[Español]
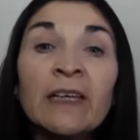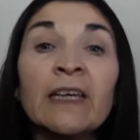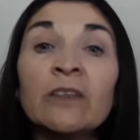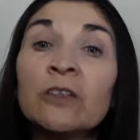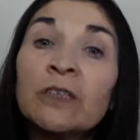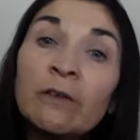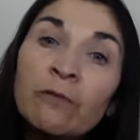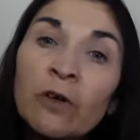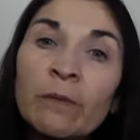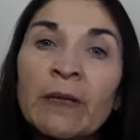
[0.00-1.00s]
en donde
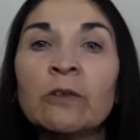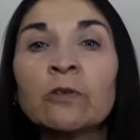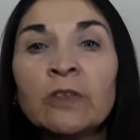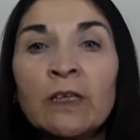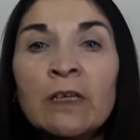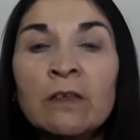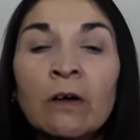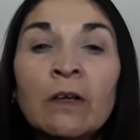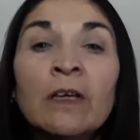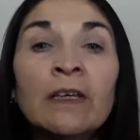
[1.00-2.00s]
informa lo
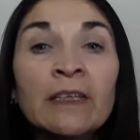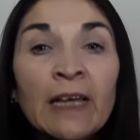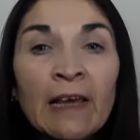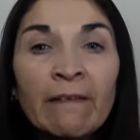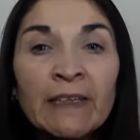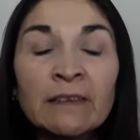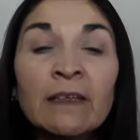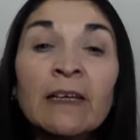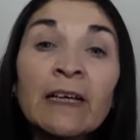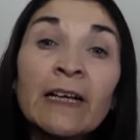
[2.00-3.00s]
sucedido y a la vez
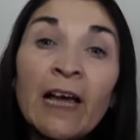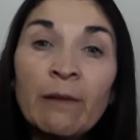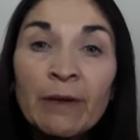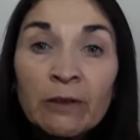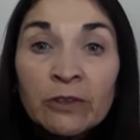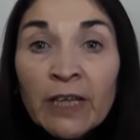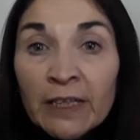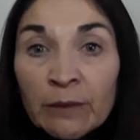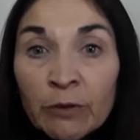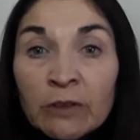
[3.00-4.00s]
calma los
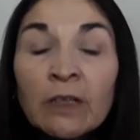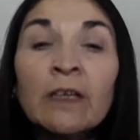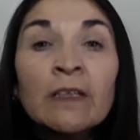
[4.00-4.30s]
ánimos